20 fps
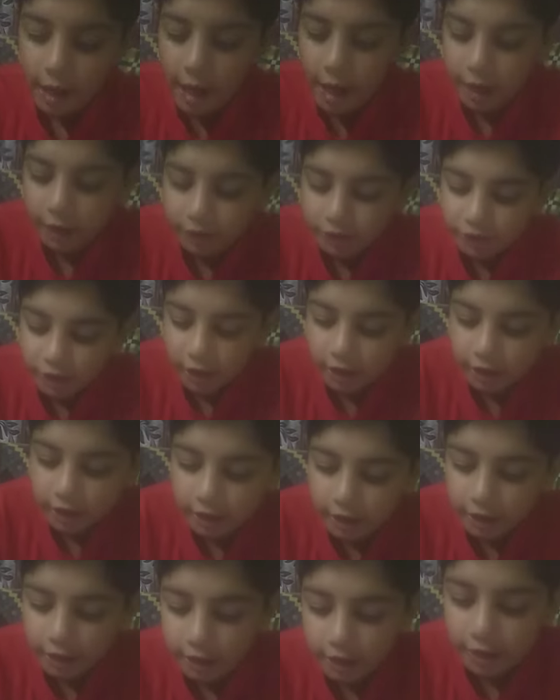ऐशक
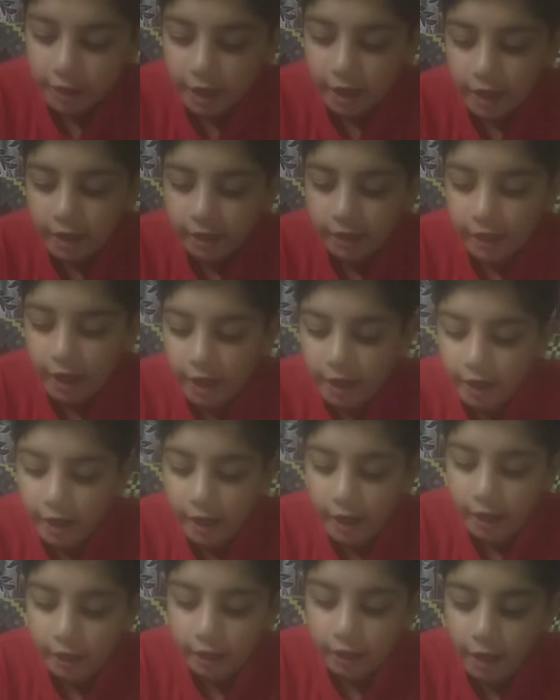यह क्या
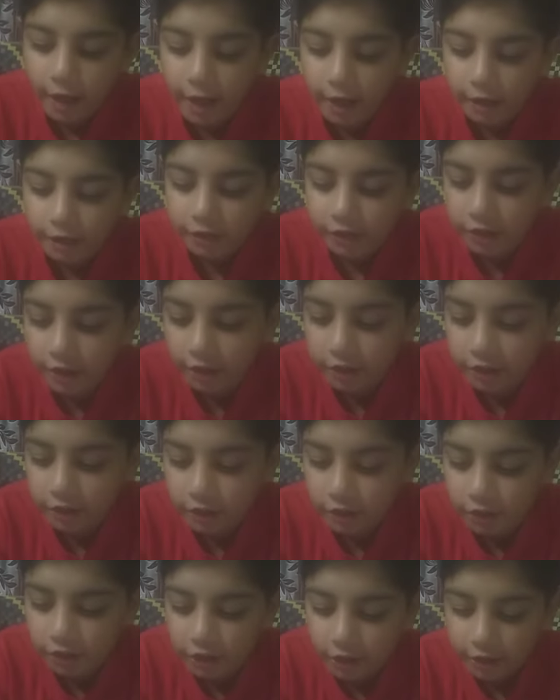है ऐसा
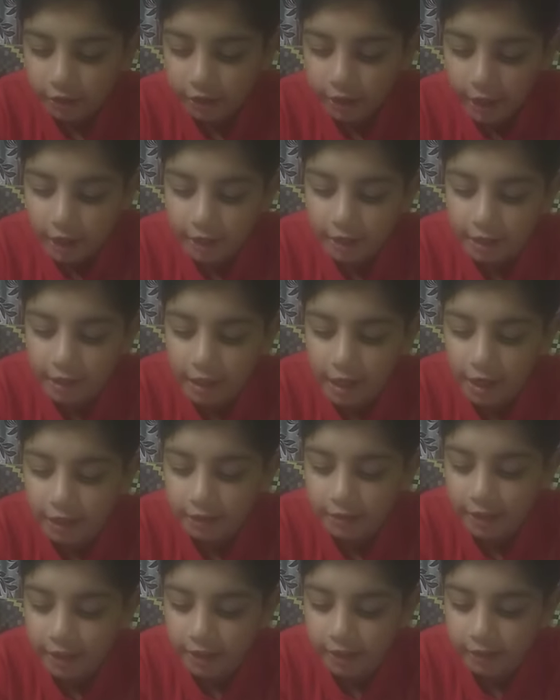चषक यह
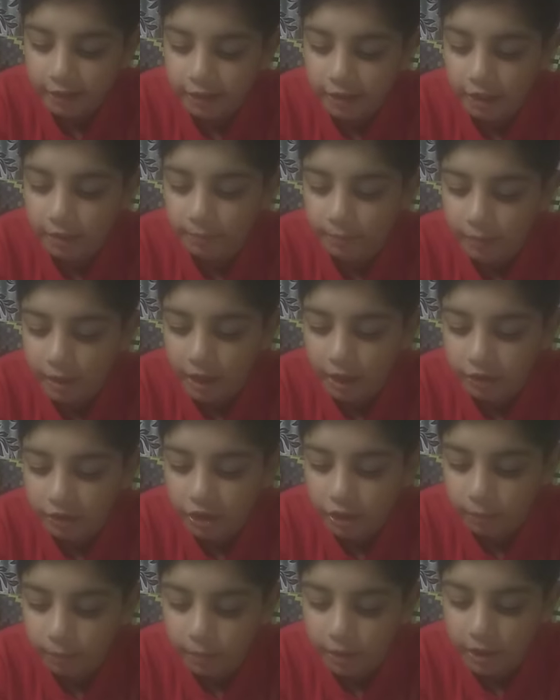गिलास है किम
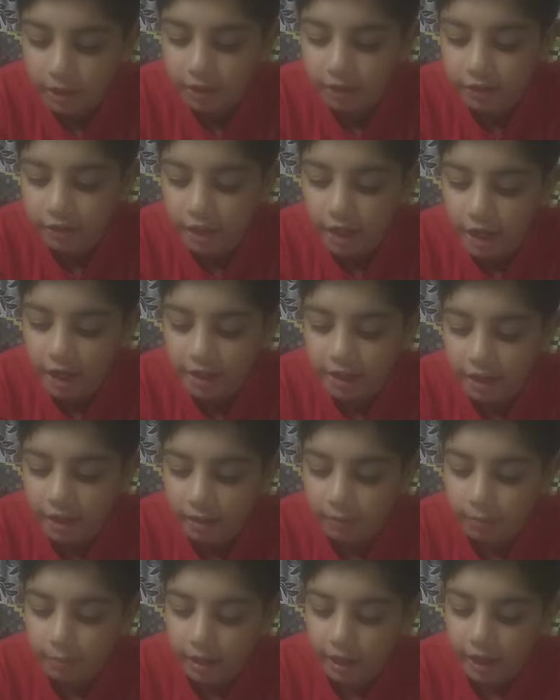ऐसे बृहद क्या
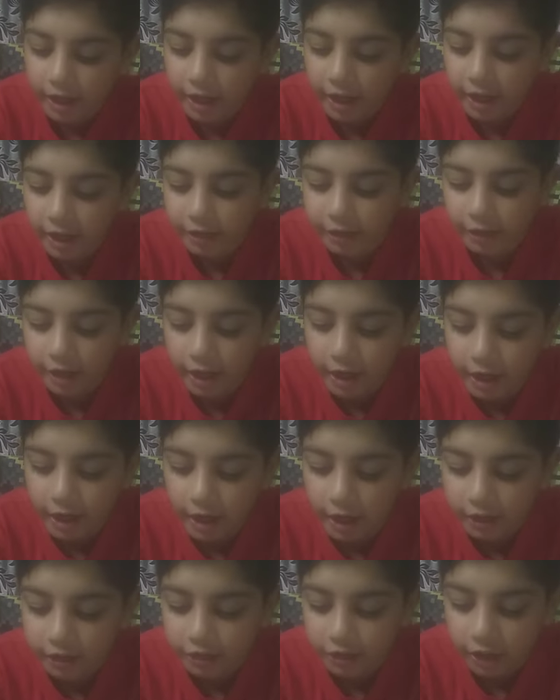यह बड़ा है ना
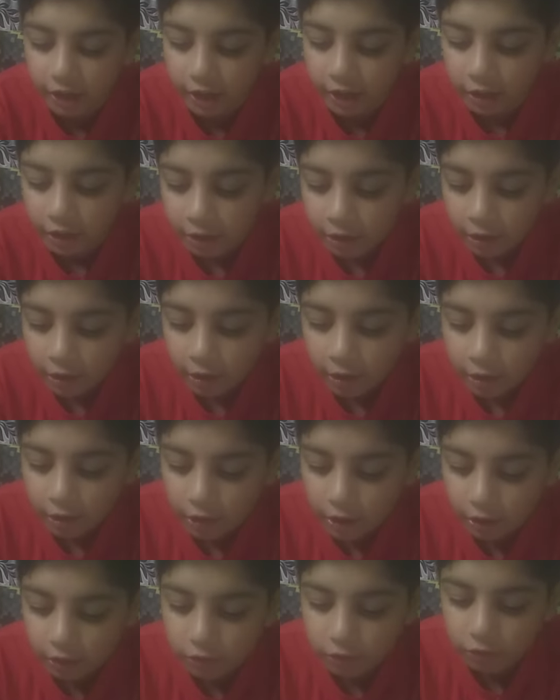ऐसे
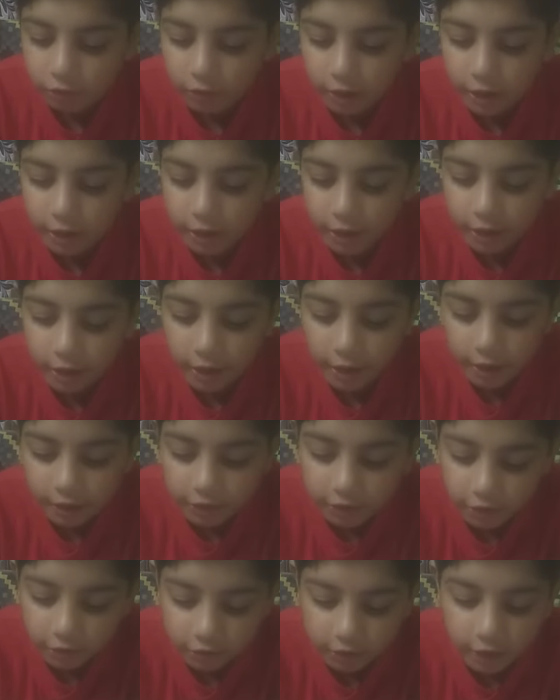लघु नहीं यह
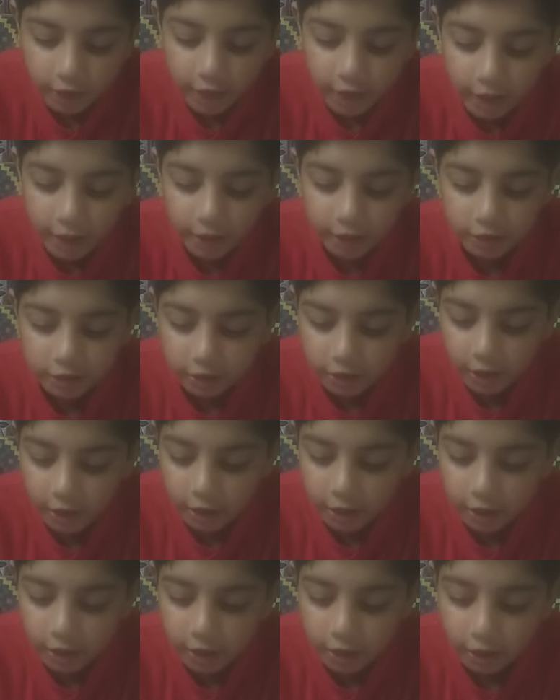छोटा है स
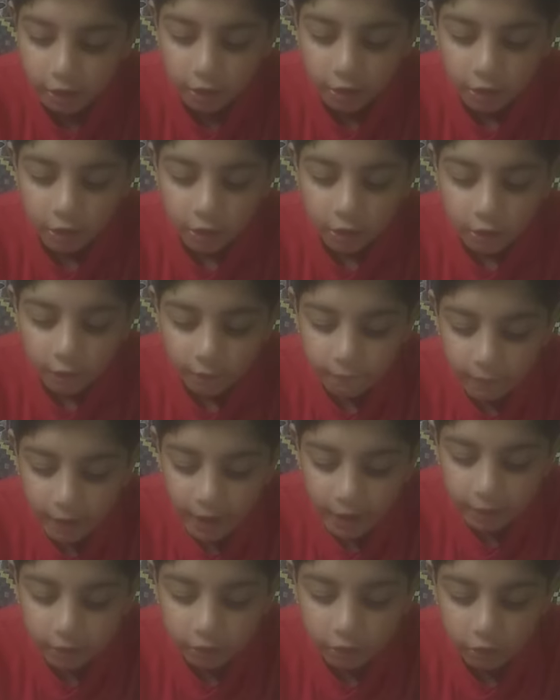का
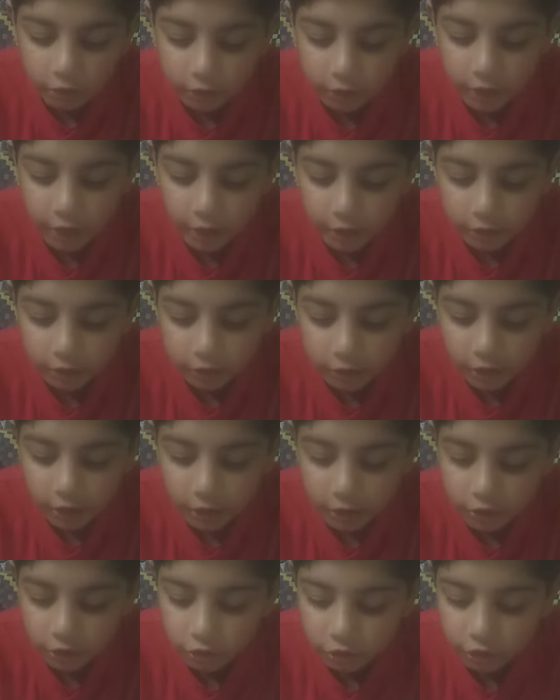वह कौन है
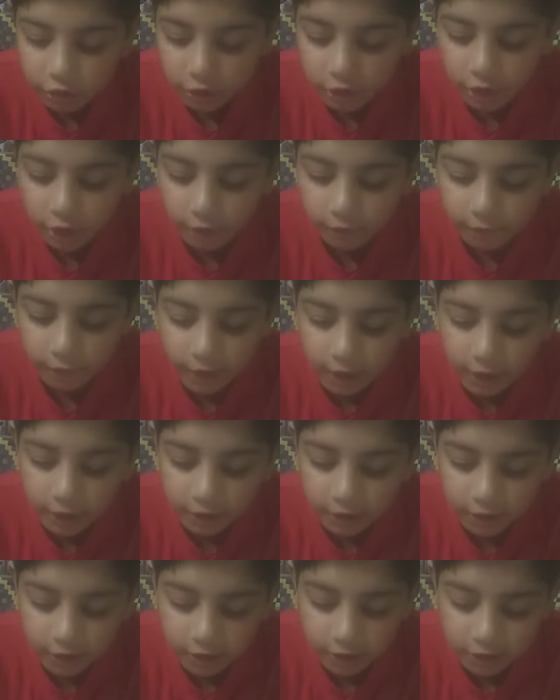स सोचिका वह
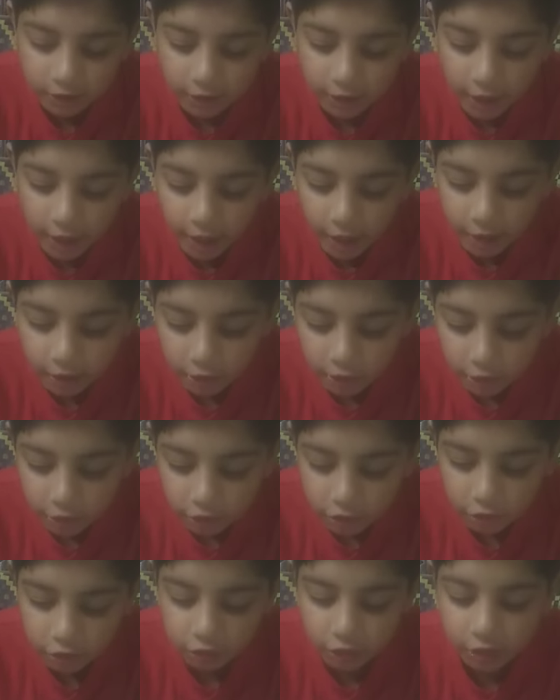दर्जी है
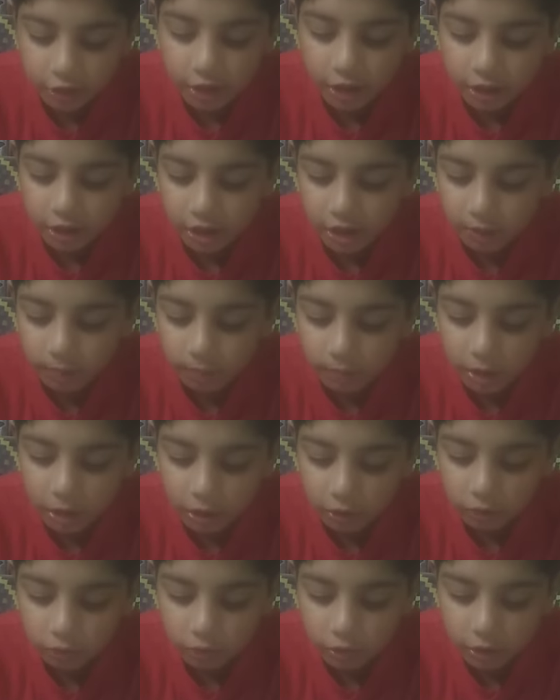सोचिका किम
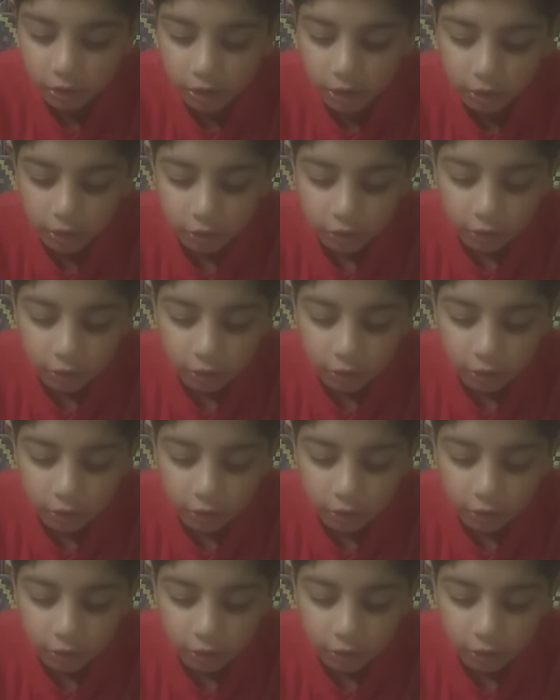करुती